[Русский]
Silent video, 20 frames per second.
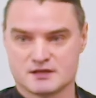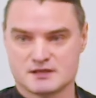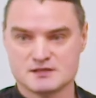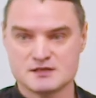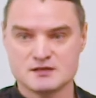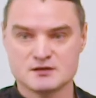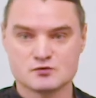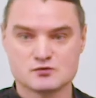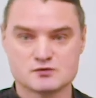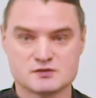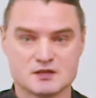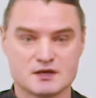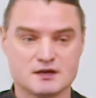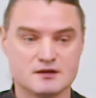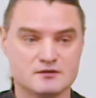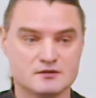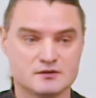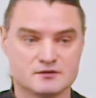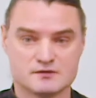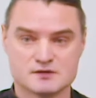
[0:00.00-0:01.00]
Хотя не
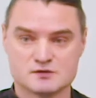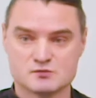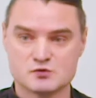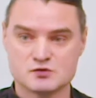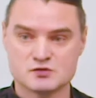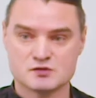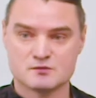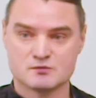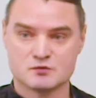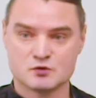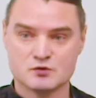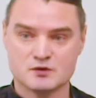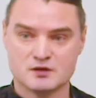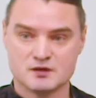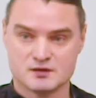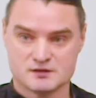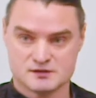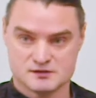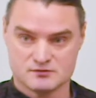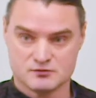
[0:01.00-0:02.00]
устраивает, возможно,
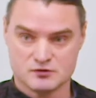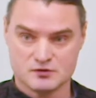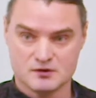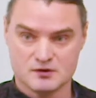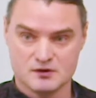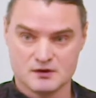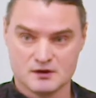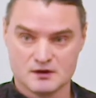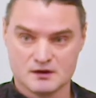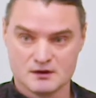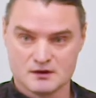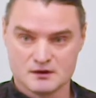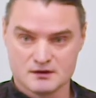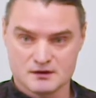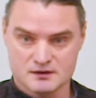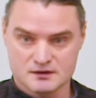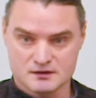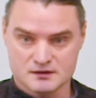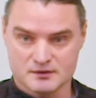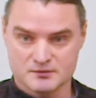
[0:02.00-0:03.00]
многих из его
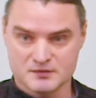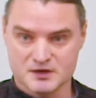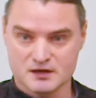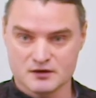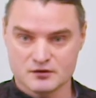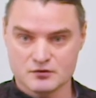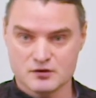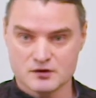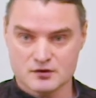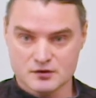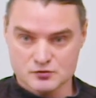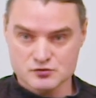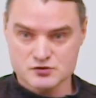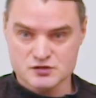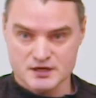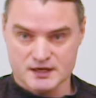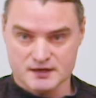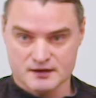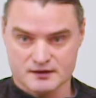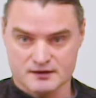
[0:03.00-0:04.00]
и, там, или ее
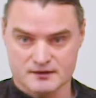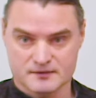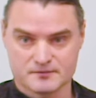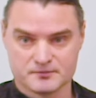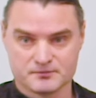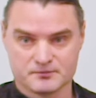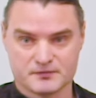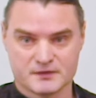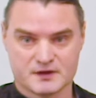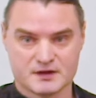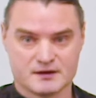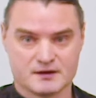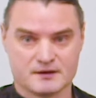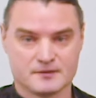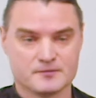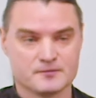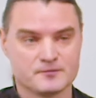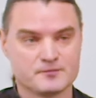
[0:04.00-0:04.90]
окружение. Да.